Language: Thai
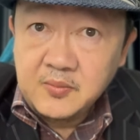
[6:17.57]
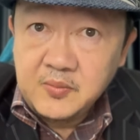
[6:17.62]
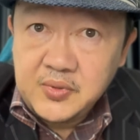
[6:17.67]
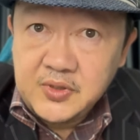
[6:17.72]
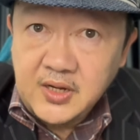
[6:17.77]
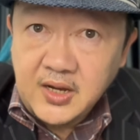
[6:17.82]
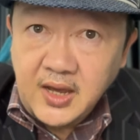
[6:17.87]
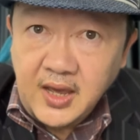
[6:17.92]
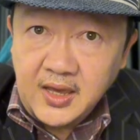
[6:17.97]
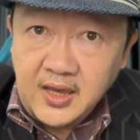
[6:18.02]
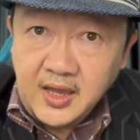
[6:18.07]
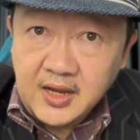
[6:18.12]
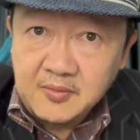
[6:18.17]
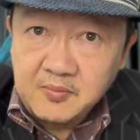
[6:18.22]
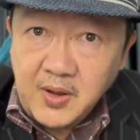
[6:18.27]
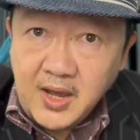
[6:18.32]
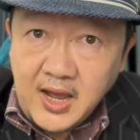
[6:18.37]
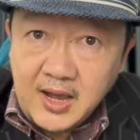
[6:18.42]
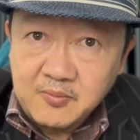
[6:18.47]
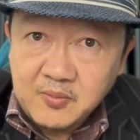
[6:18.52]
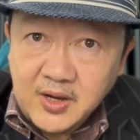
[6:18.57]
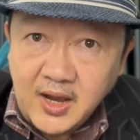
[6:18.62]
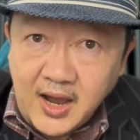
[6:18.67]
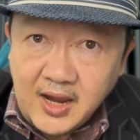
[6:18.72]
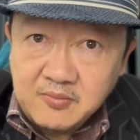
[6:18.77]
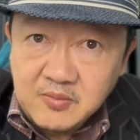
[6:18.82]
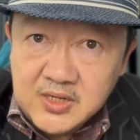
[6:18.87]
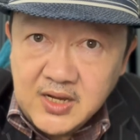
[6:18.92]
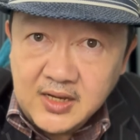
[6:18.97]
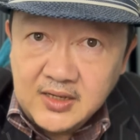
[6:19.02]
เพื่อให้เห็นภาพกา
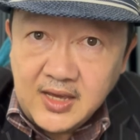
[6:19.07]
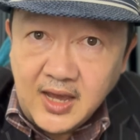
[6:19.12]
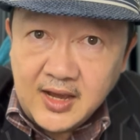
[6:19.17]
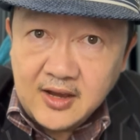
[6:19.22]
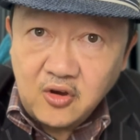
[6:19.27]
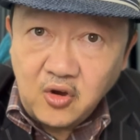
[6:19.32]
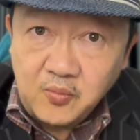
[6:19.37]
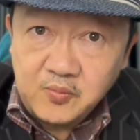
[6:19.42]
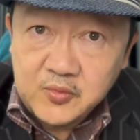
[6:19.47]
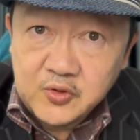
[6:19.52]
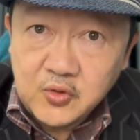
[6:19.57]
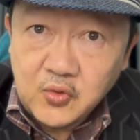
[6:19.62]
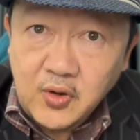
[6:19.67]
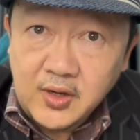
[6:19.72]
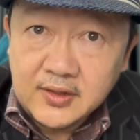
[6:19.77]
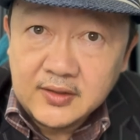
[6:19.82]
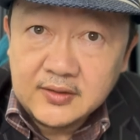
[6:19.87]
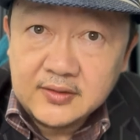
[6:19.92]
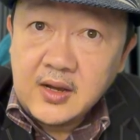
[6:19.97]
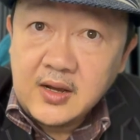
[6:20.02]
รเมืองอย่างครบถ้วน